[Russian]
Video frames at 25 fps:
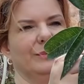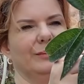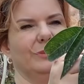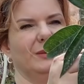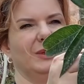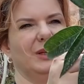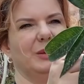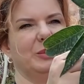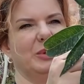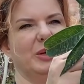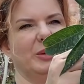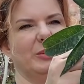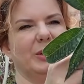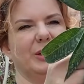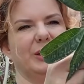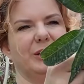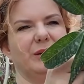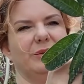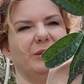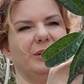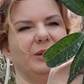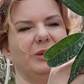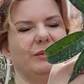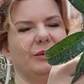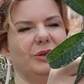
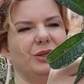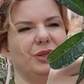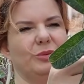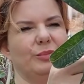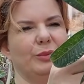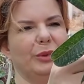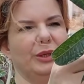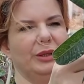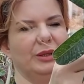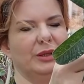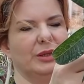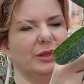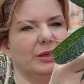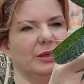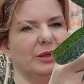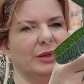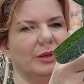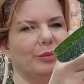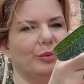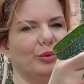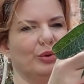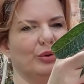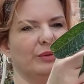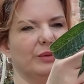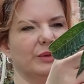Обрабатывайте ваша манго от
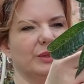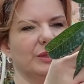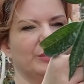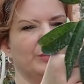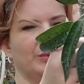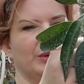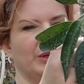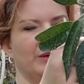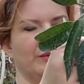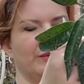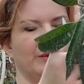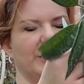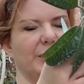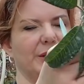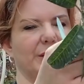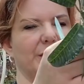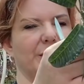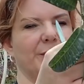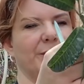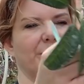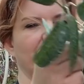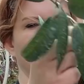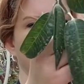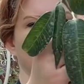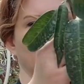грибковых заболеваний.
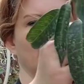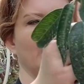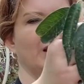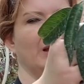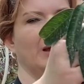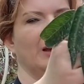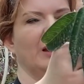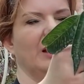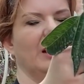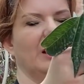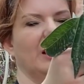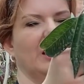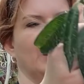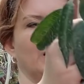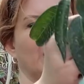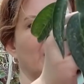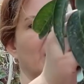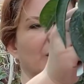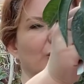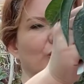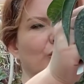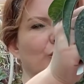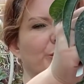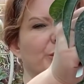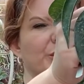
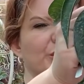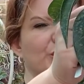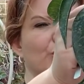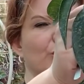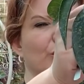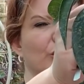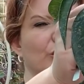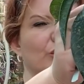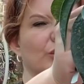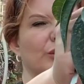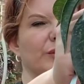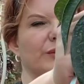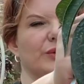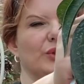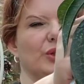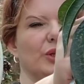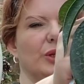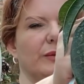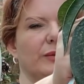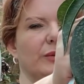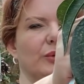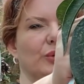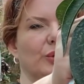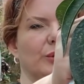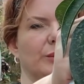А, но поскольку он все
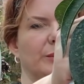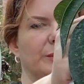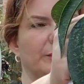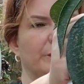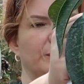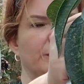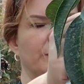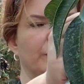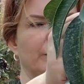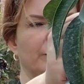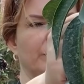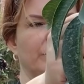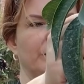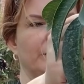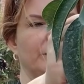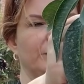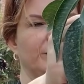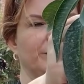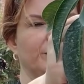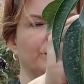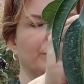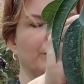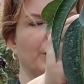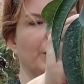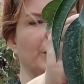равно
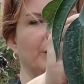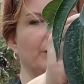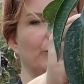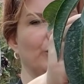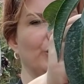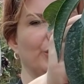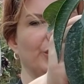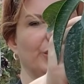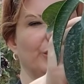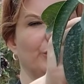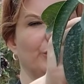подвой